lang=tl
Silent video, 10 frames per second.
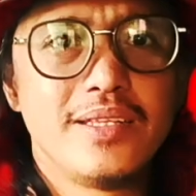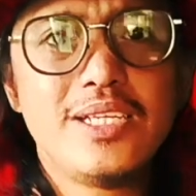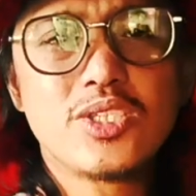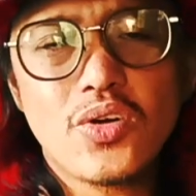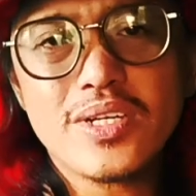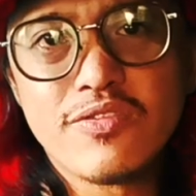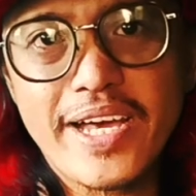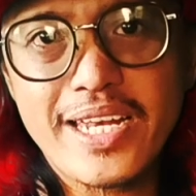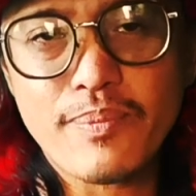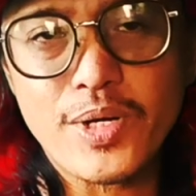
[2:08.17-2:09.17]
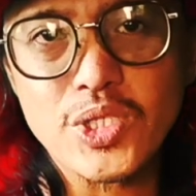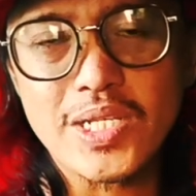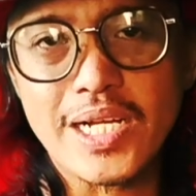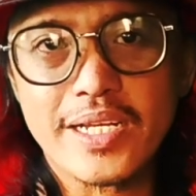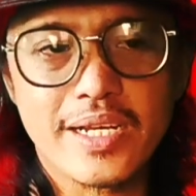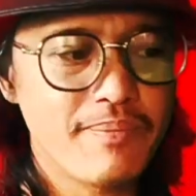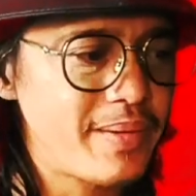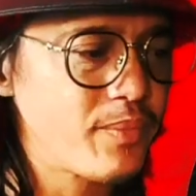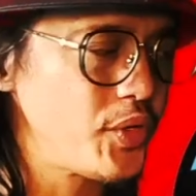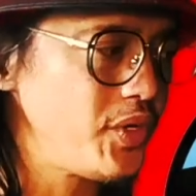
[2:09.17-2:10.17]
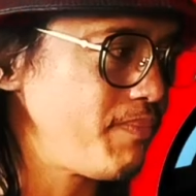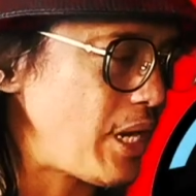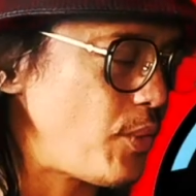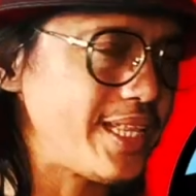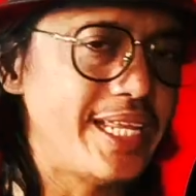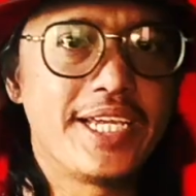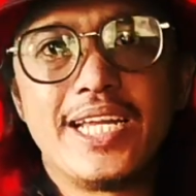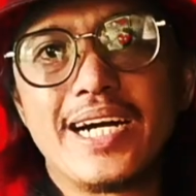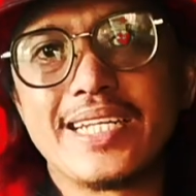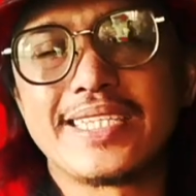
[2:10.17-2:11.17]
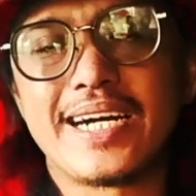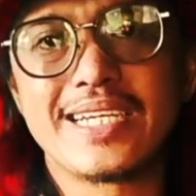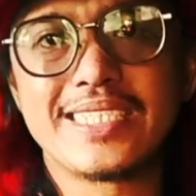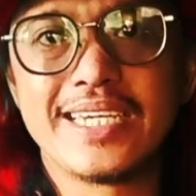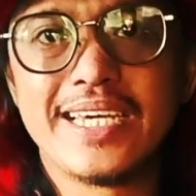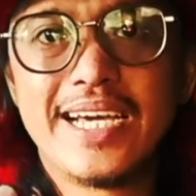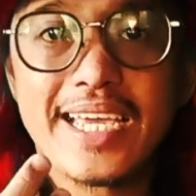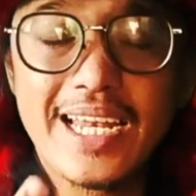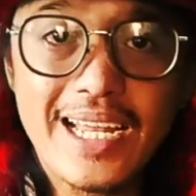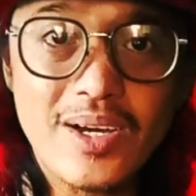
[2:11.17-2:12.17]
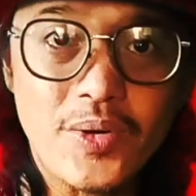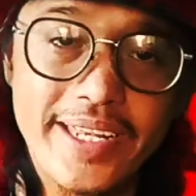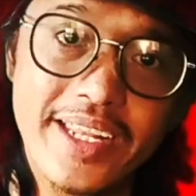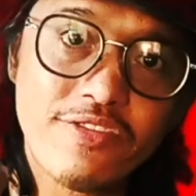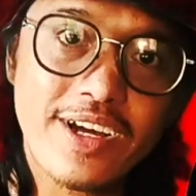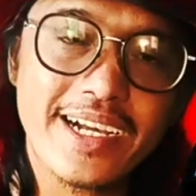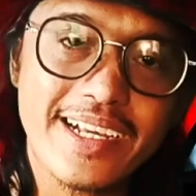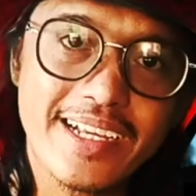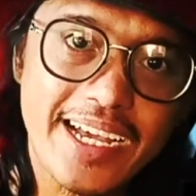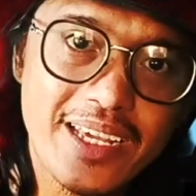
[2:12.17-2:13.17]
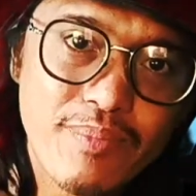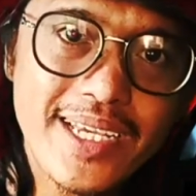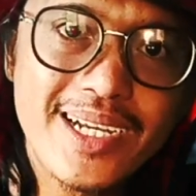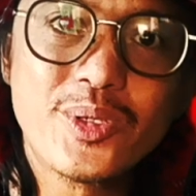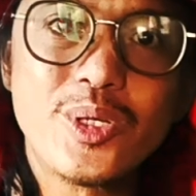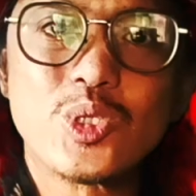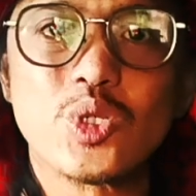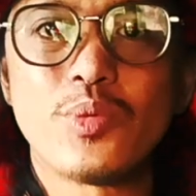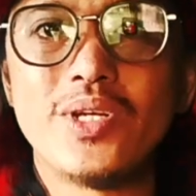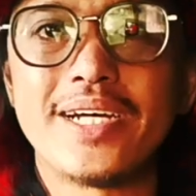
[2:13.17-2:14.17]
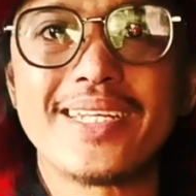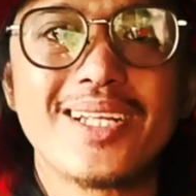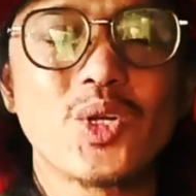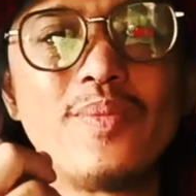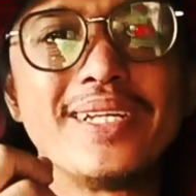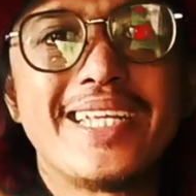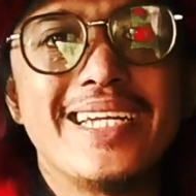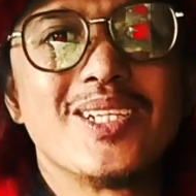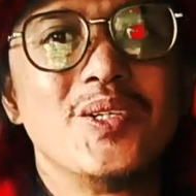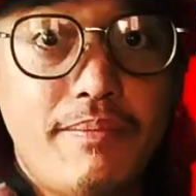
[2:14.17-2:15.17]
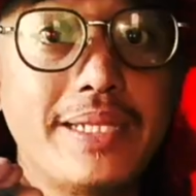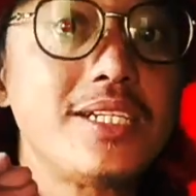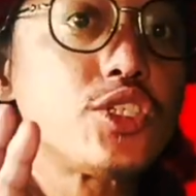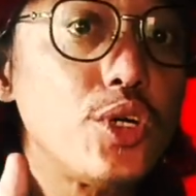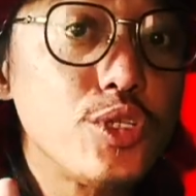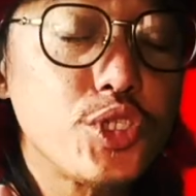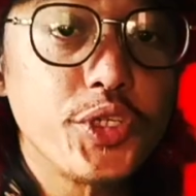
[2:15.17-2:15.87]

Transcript: This song is very personal. Ramdam ko yung bawat linya ng kanta kasi kilala ko. And in fact, kaibigan ko yung sumulat at kumanta nito. But it's also